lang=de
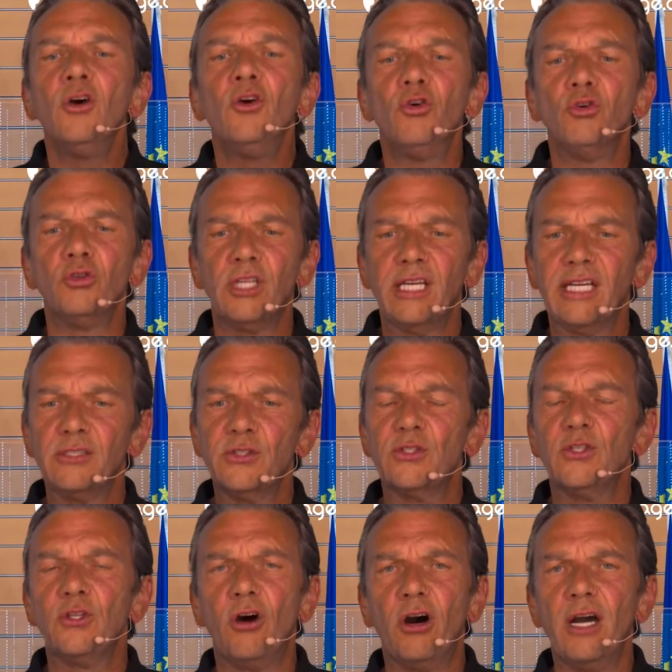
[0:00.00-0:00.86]
und
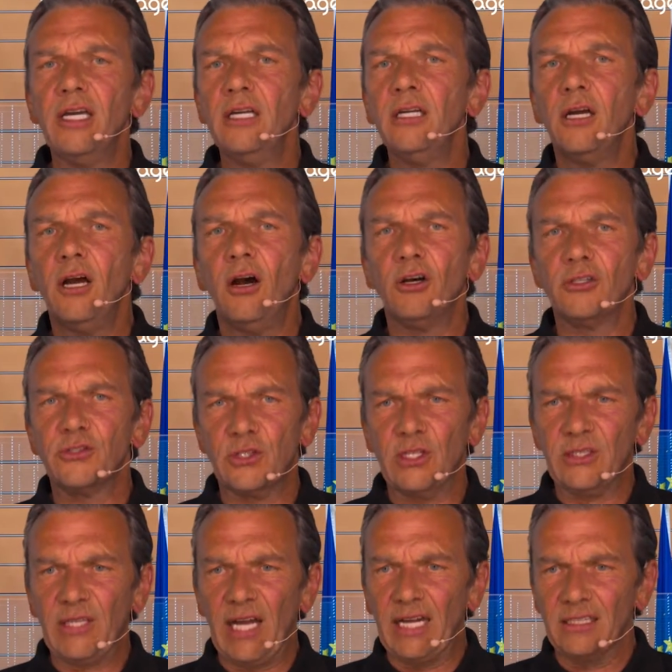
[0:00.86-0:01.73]
jetzt neu aus
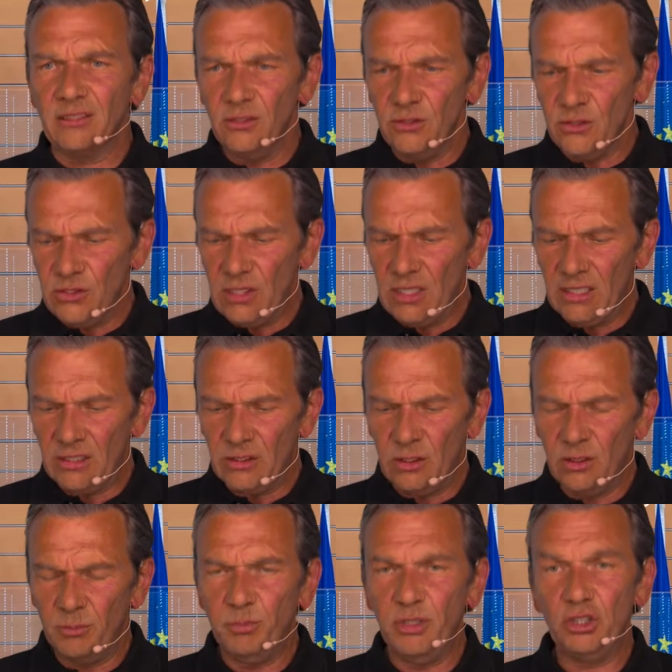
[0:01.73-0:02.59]
der
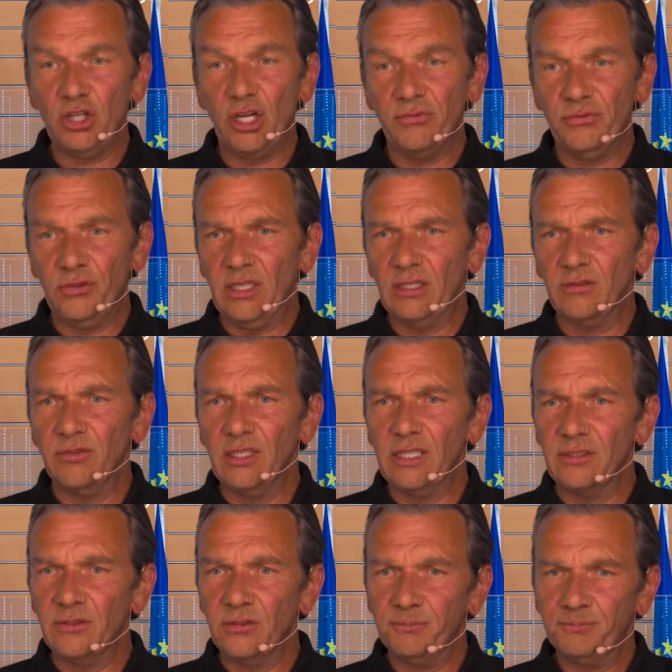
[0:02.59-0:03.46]
Datensicht beschäftigen
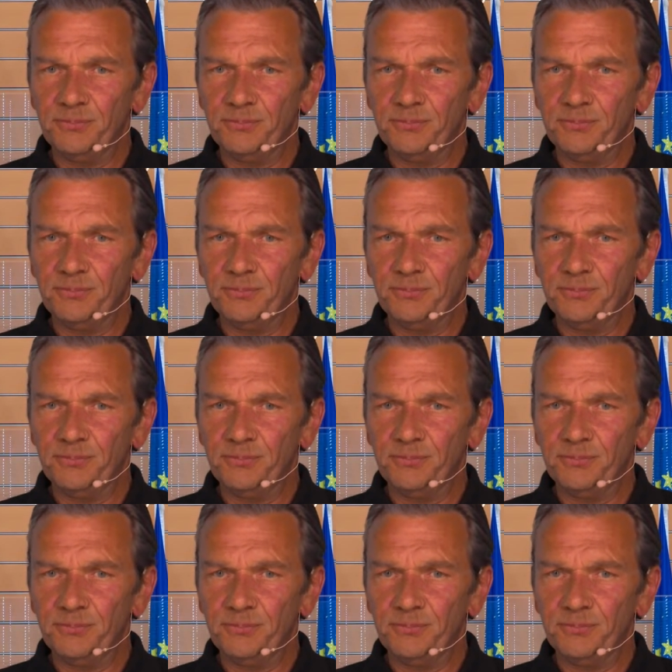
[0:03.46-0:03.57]
wird.